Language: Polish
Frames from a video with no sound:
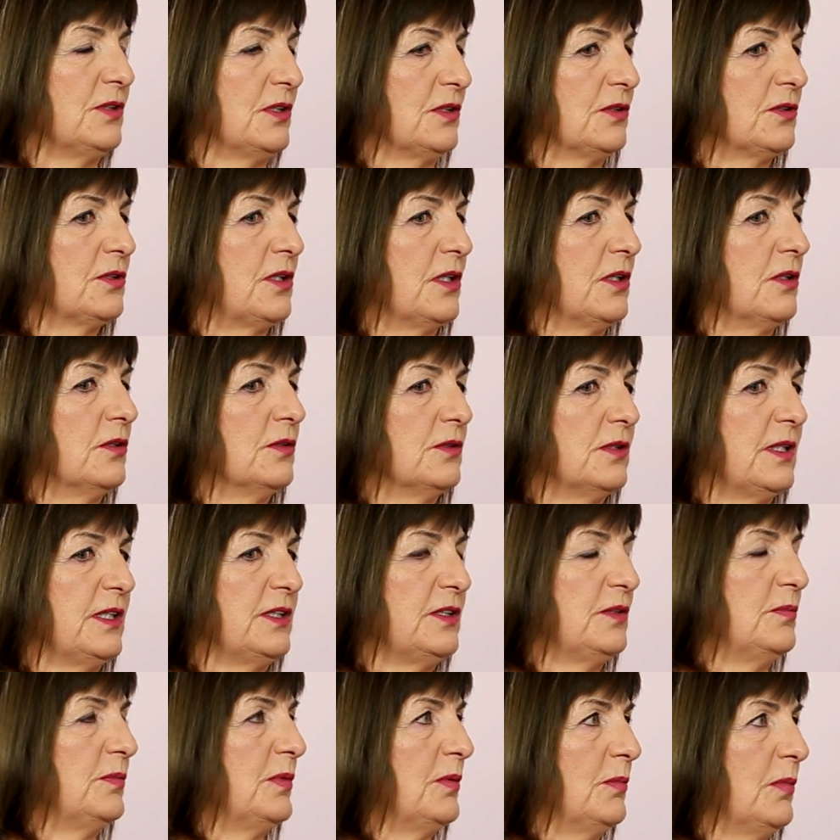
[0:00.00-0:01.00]
ciężkiego
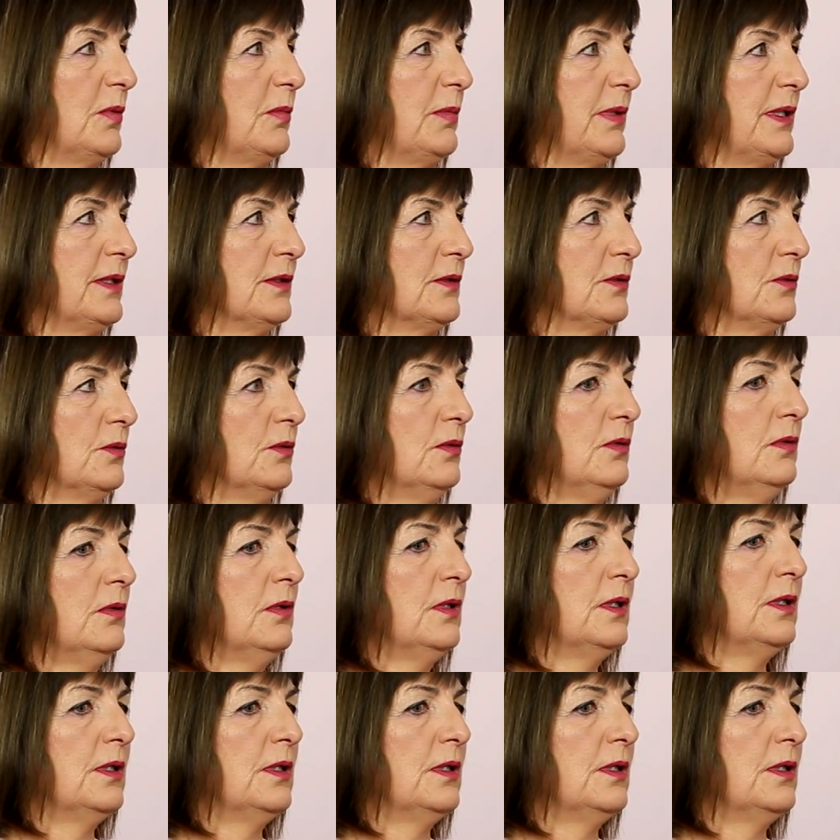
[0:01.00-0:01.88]
dla siebie momentu,